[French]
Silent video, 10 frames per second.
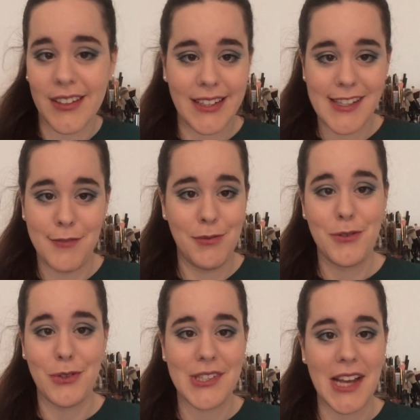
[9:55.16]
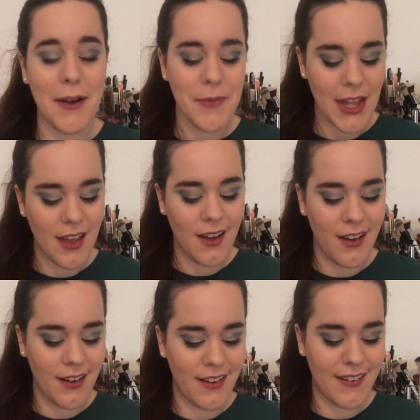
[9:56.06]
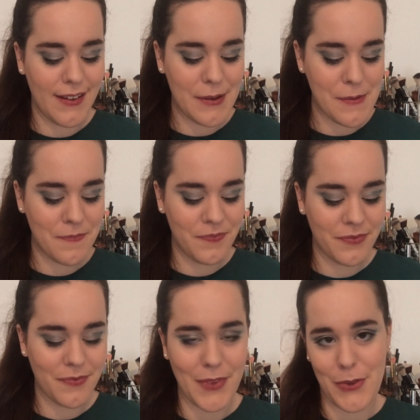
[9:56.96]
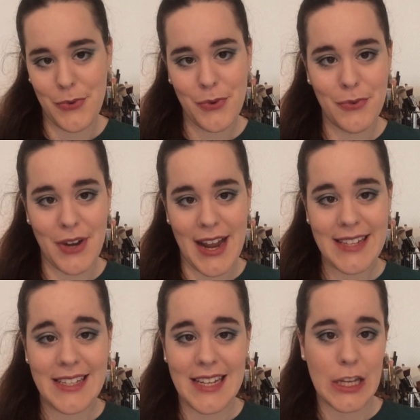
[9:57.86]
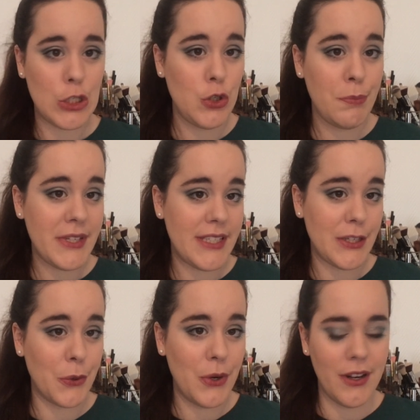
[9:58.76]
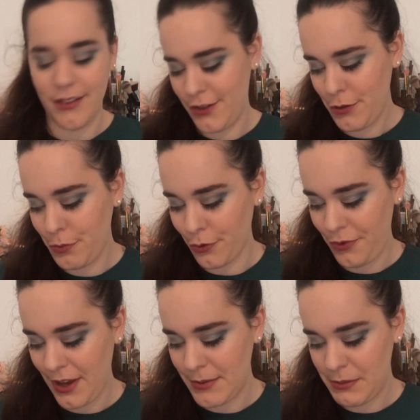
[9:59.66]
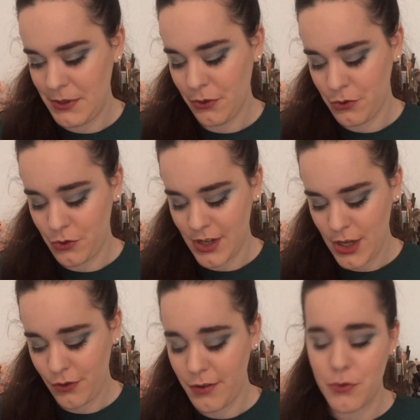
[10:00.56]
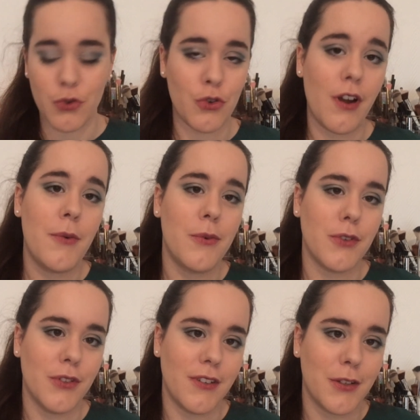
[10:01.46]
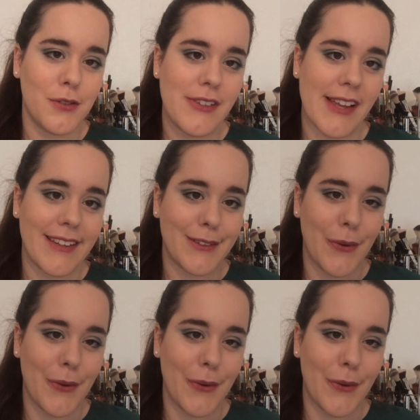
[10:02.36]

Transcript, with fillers: qui intéressent plus que ça. donc voilà, c'était un tout petit haul. Juste pour vous faire un petit bilan de ce que j'ai trouvé, parce que je suis quand même contente d'avoir trouvé certains